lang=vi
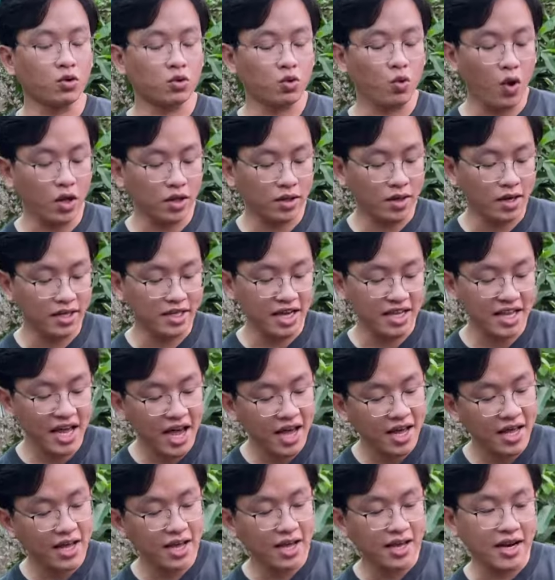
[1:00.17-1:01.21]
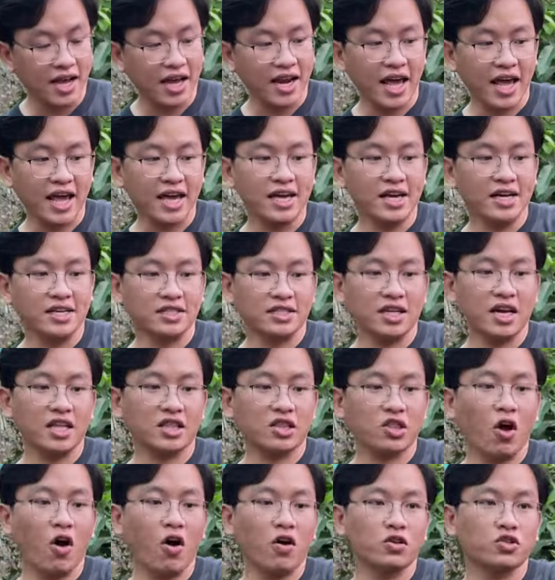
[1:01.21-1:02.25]
một cuộn cả nhà nhá đây này rất là
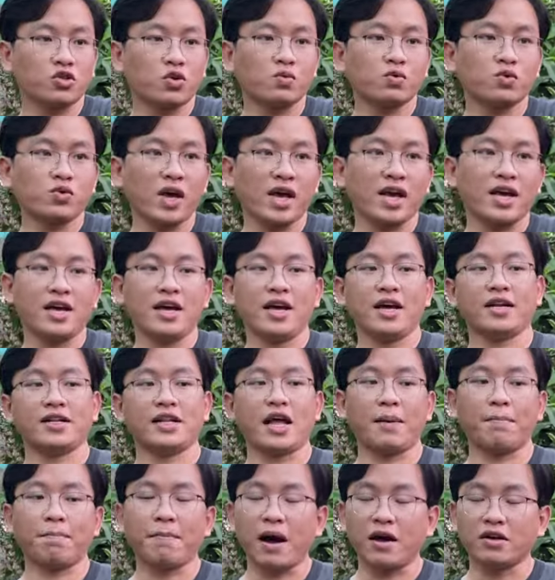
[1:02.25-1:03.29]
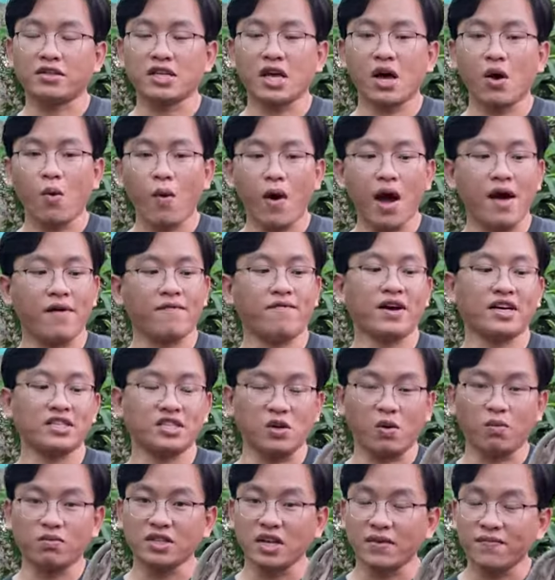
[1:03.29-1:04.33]
to sum xuê đảm bảo ra hoa và
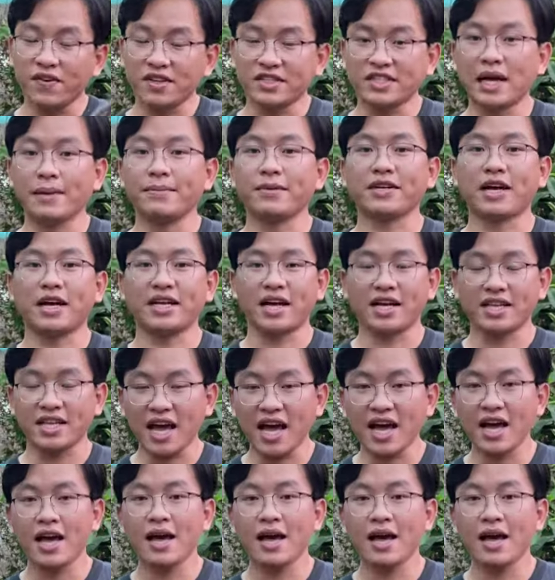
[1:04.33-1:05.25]
sống trăm phần trăm cả nhà nhá